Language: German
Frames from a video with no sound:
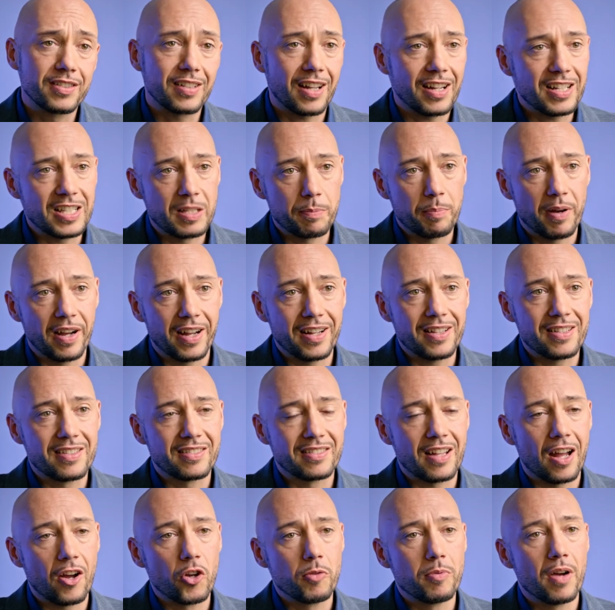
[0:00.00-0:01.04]
Transparenz
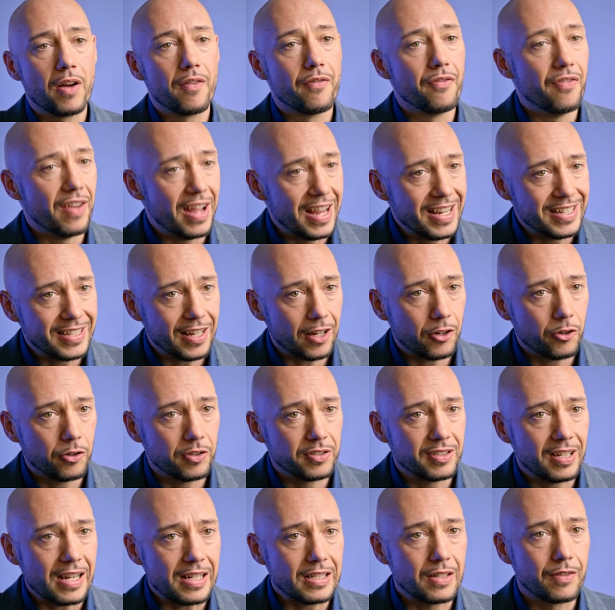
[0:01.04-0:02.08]
darüber, welcher
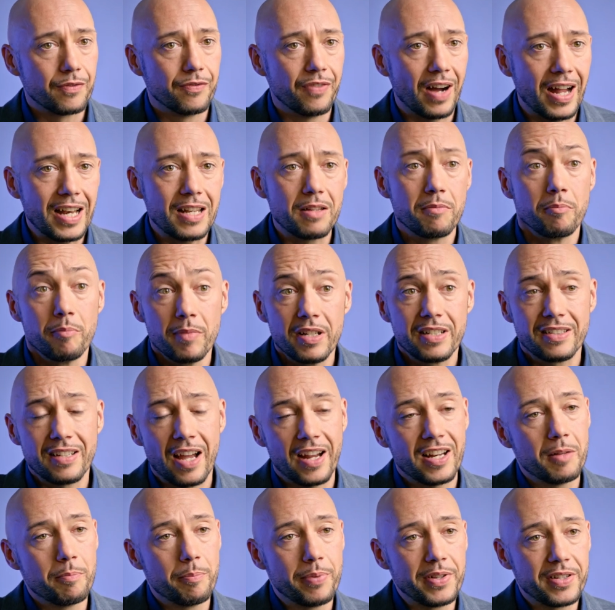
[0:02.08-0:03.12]
Kontakt wann mit
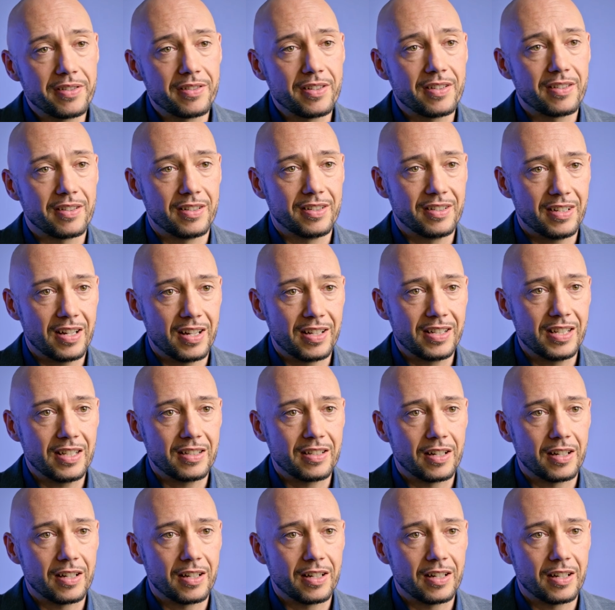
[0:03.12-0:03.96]
deinem Business interagiert